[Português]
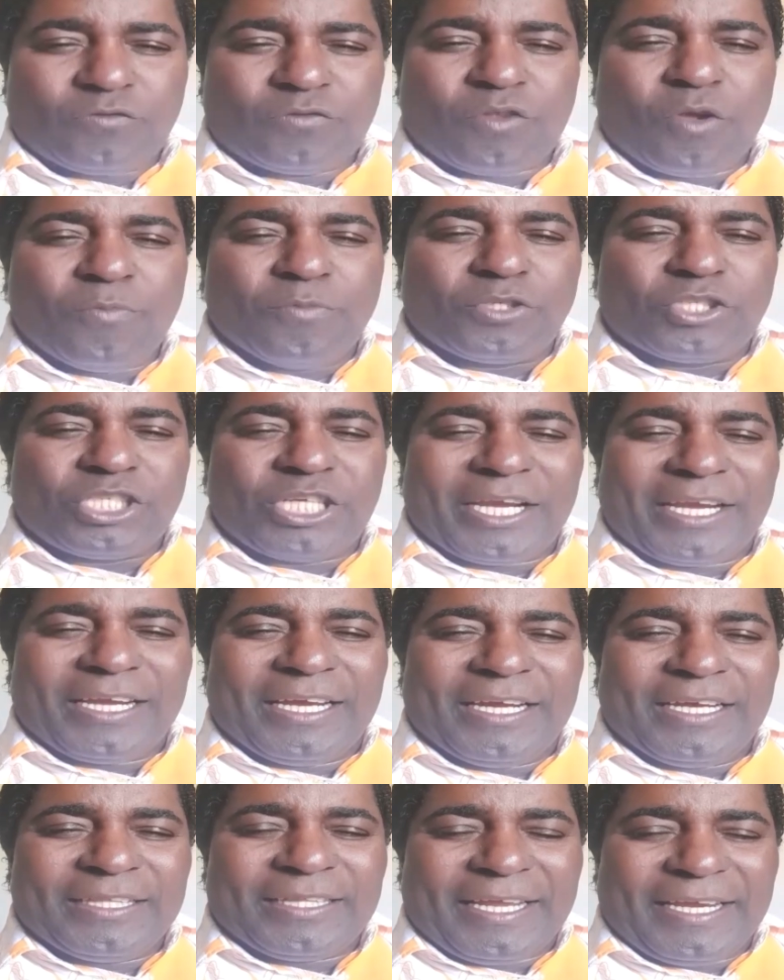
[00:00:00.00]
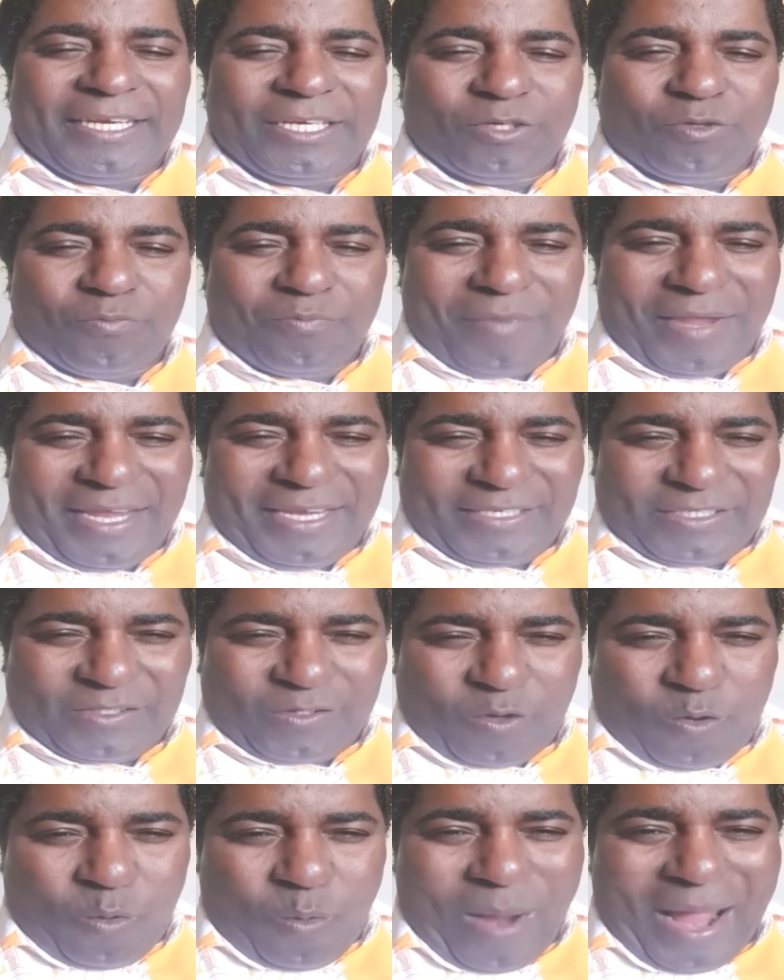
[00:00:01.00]
estamos chegando aí no mês
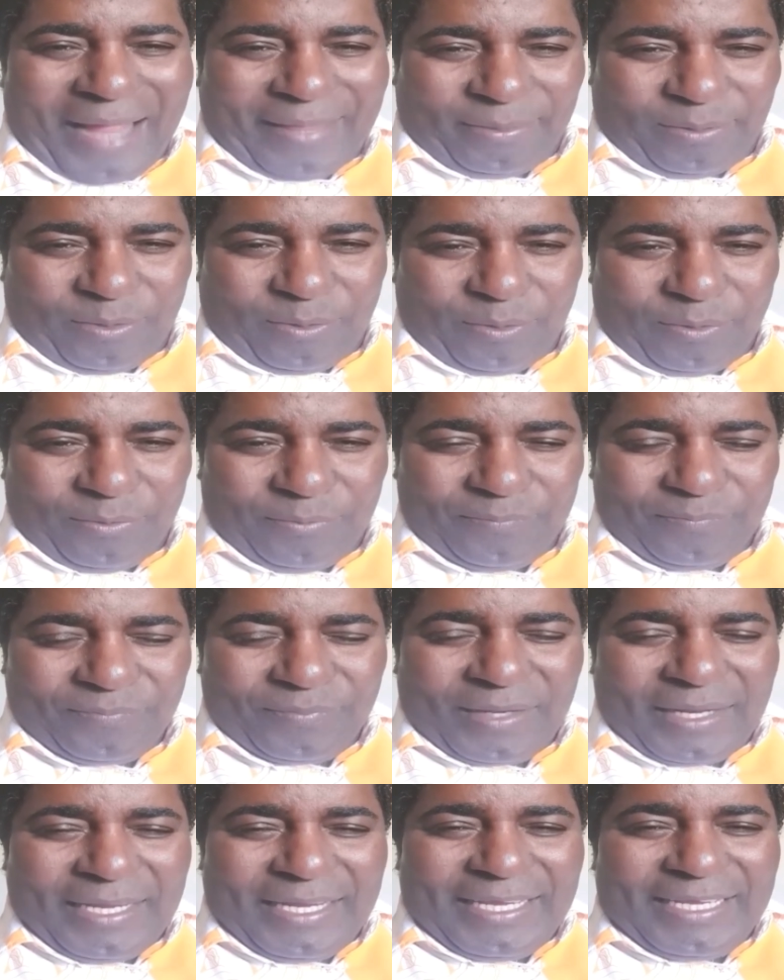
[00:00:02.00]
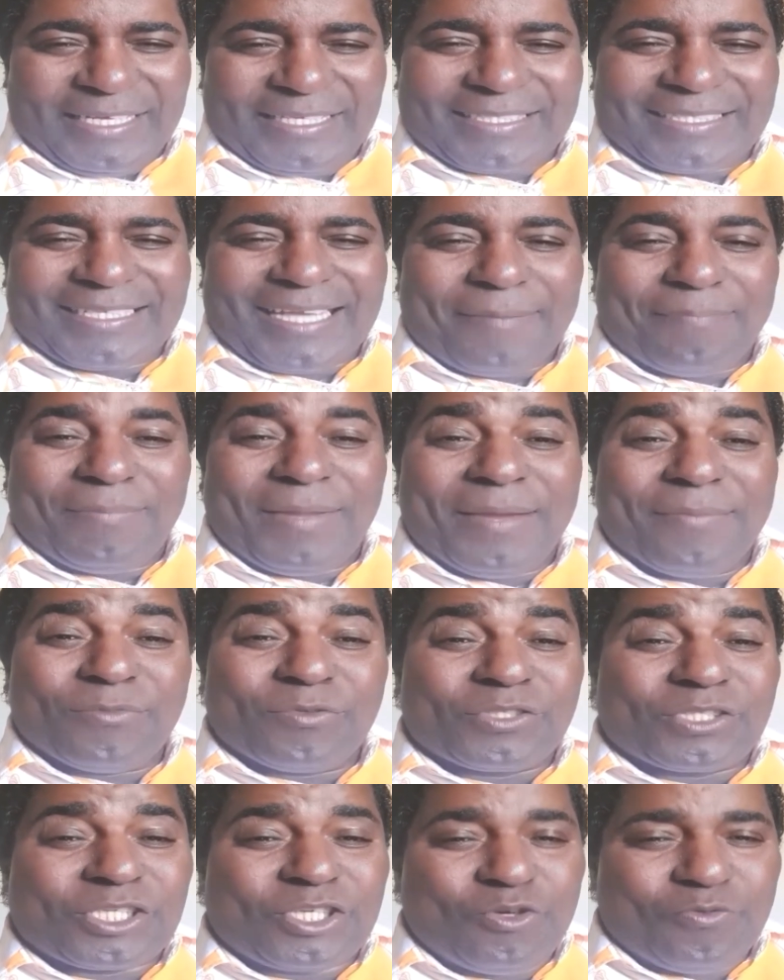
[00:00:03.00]
4 e
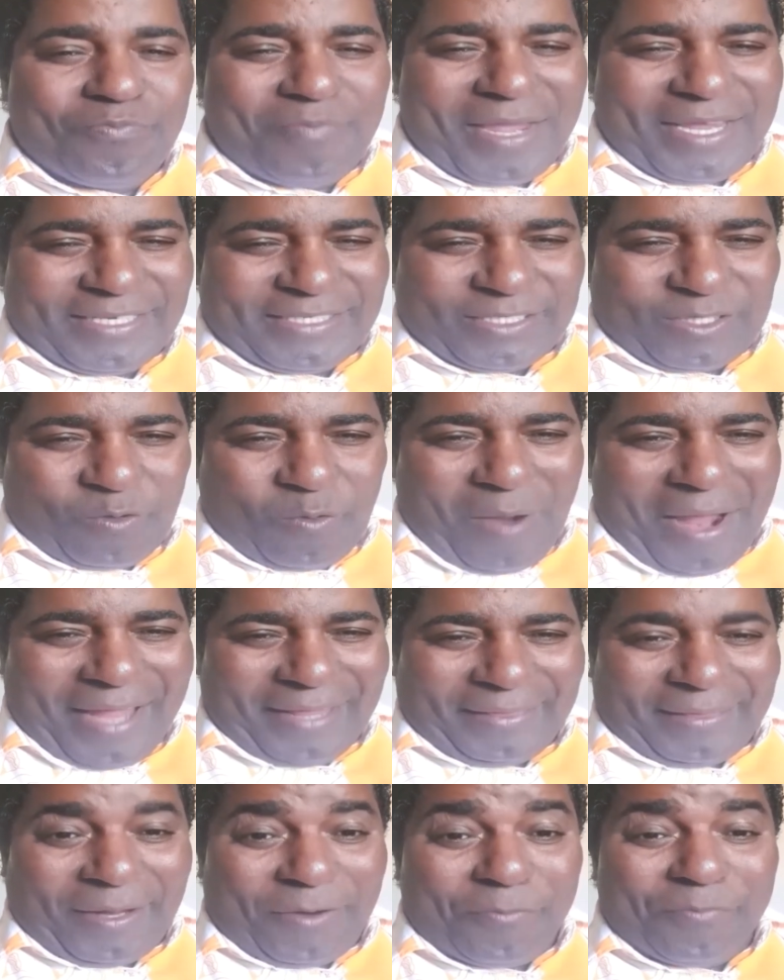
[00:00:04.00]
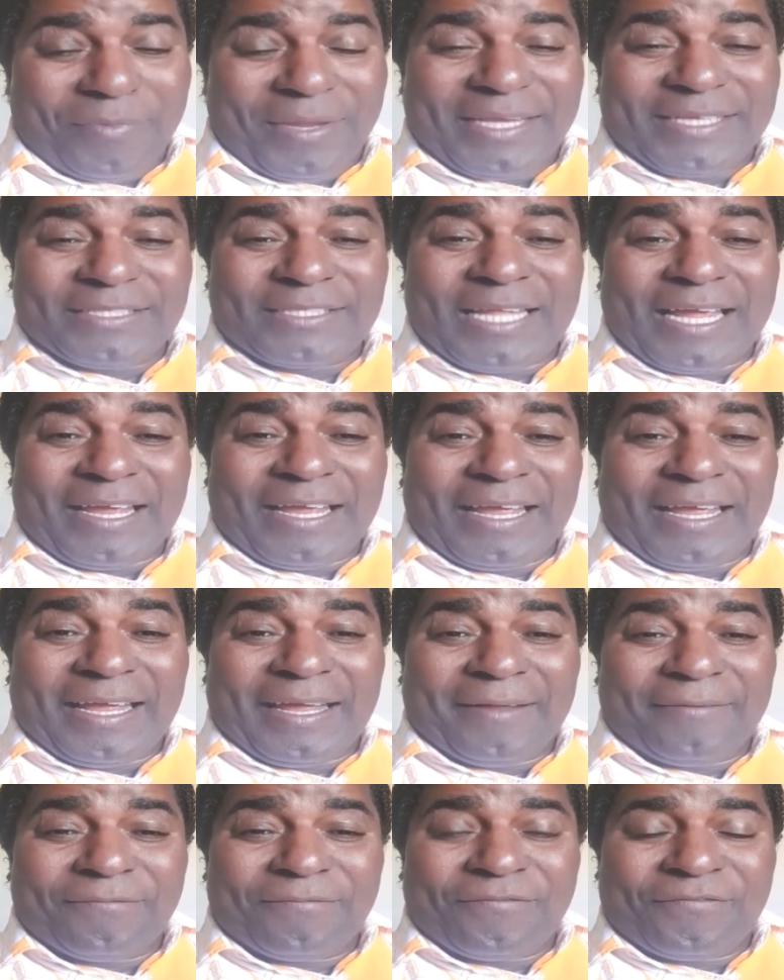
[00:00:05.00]
sabemos que o mês 4 é o mês da
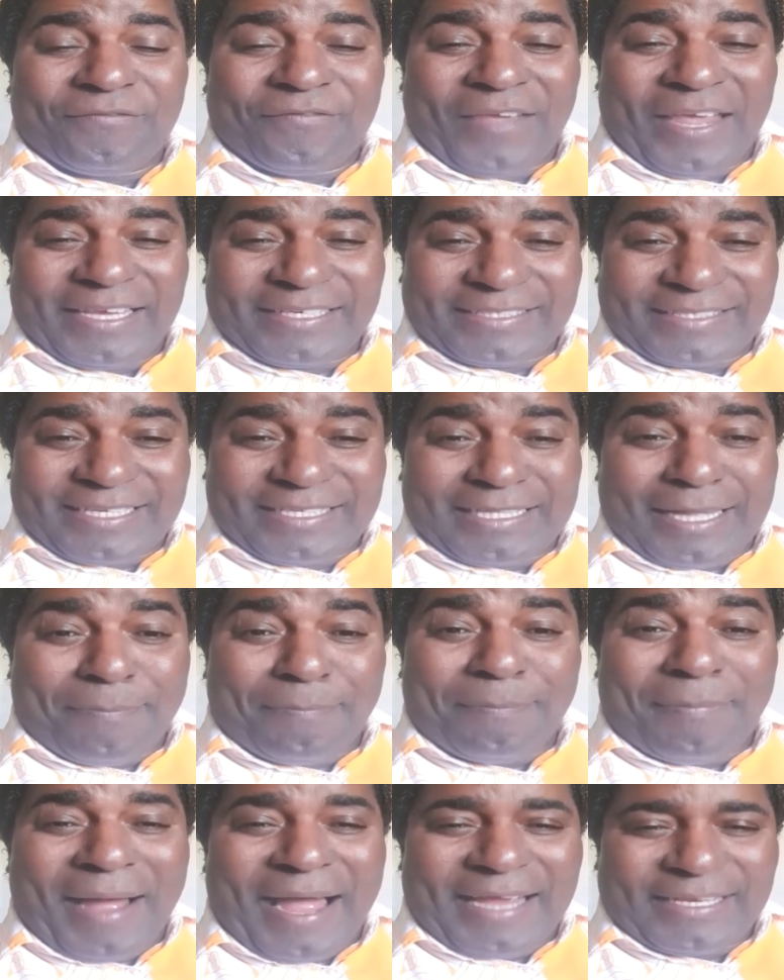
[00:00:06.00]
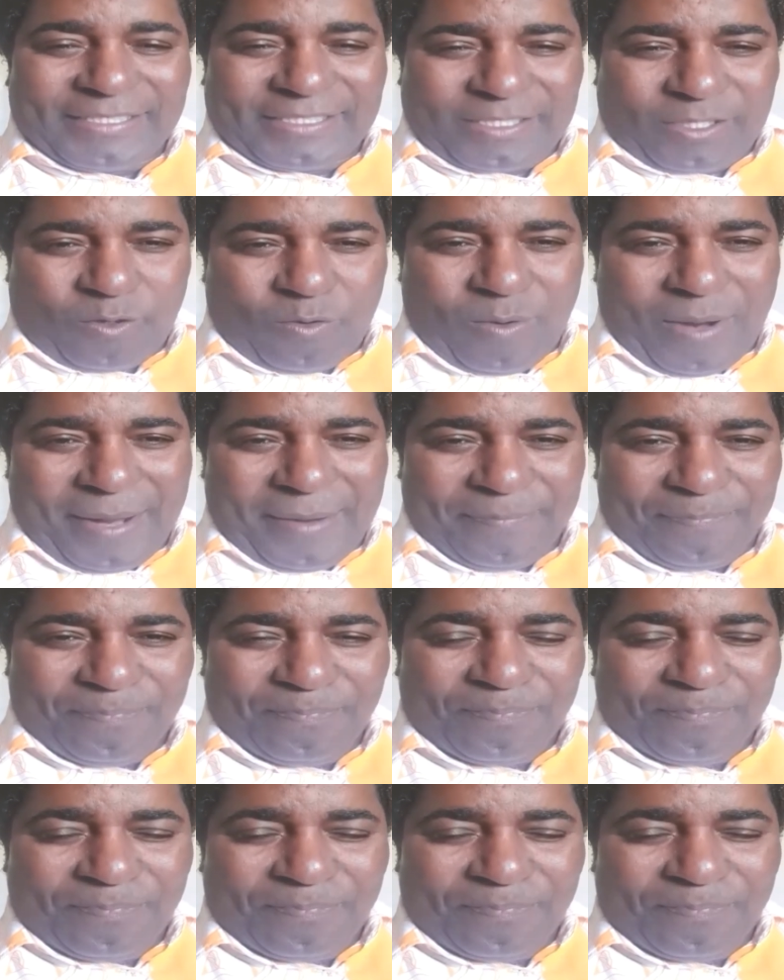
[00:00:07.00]
festa da Páscoa.